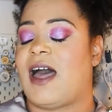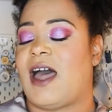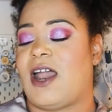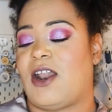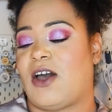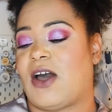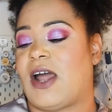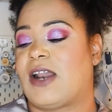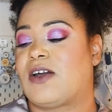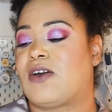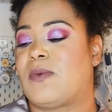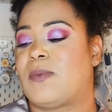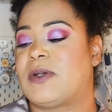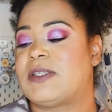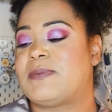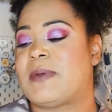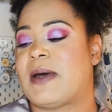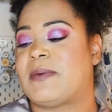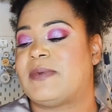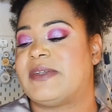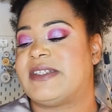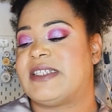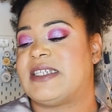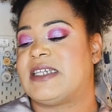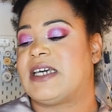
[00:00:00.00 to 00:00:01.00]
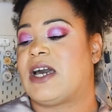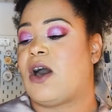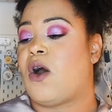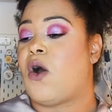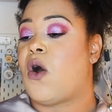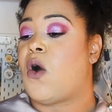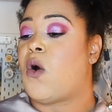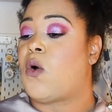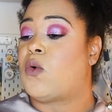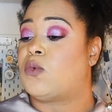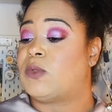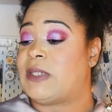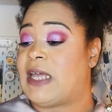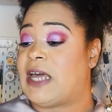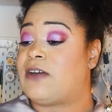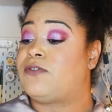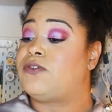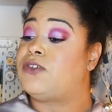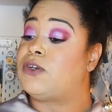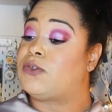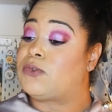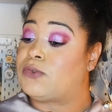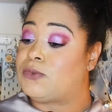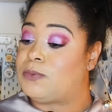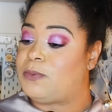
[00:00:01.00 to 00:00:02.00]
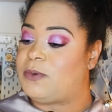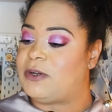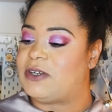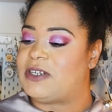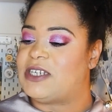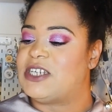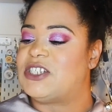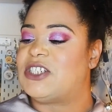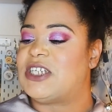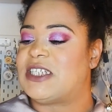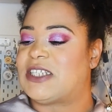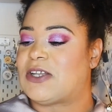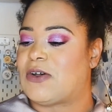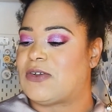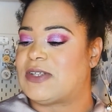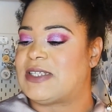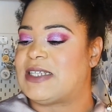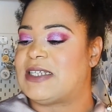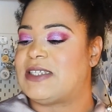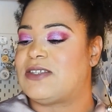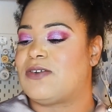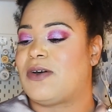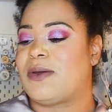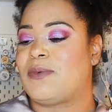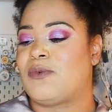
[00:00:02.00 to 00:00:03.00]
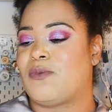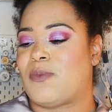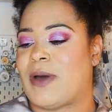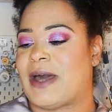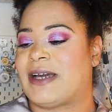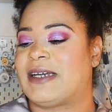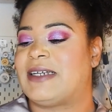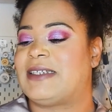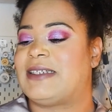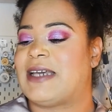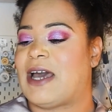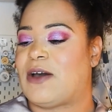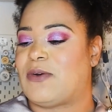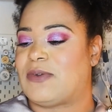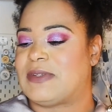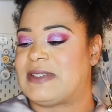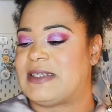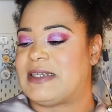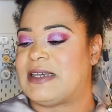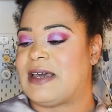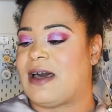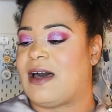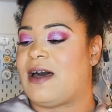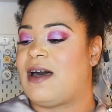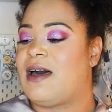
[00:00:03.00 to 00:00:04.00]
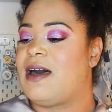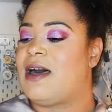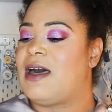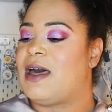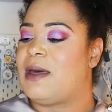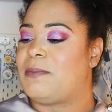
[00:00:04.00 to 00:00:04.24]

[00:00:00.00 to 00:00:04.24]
Alors elle commence par me dire, on est un vieux couple, j'ai 36 ans et mon mari 41,